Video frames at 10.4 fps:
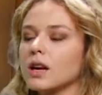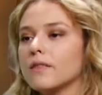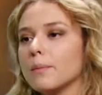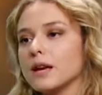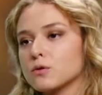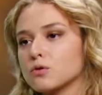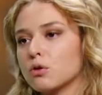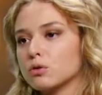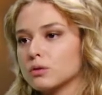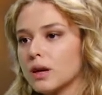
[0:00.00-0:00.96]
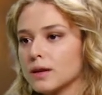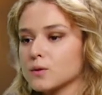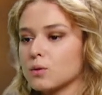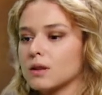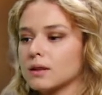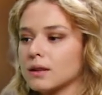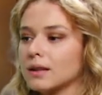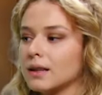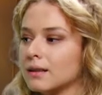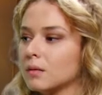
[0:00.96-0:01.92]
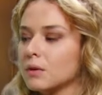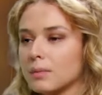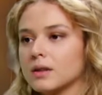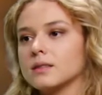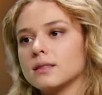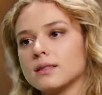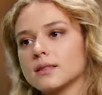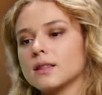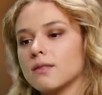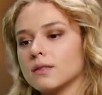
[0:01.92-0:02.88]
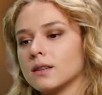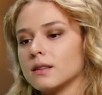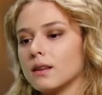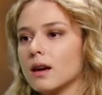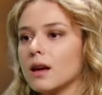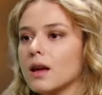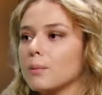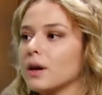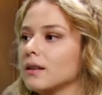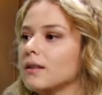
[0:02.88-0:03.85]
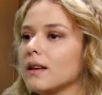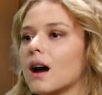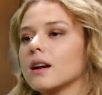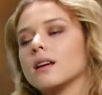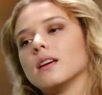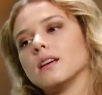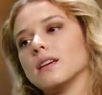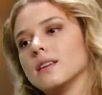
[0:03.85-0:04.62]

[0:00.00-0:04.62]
Ve mezun olduktan sonra da girdiğim yabancı dil sınavlarında beni diğer e,